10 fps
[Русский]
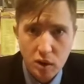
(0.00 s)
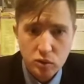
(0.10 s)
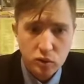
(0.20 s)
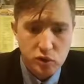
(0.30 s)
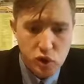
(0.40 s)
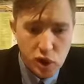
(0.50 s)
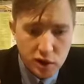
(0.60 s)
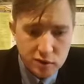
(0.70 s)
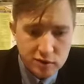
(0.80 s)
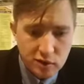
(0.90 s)
То есть
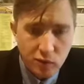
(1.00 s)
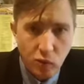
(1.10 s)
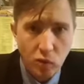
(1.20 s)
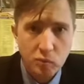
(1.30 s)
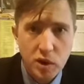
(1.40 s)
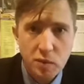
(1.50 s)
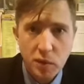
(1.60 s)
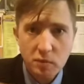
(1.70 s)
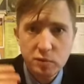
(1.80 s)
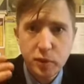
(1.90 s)
через него мы
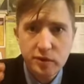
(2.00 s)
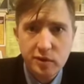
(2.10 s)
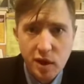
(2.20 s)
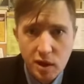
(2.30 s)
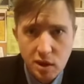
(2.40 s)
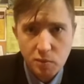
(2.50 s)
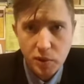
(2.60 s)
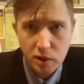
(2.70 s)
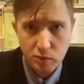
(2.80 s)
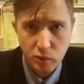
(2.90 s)
имеем спасение
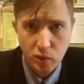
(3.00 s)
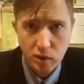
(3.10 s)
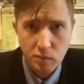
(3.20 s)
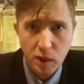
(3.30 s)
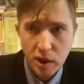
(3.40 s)
перед Богом.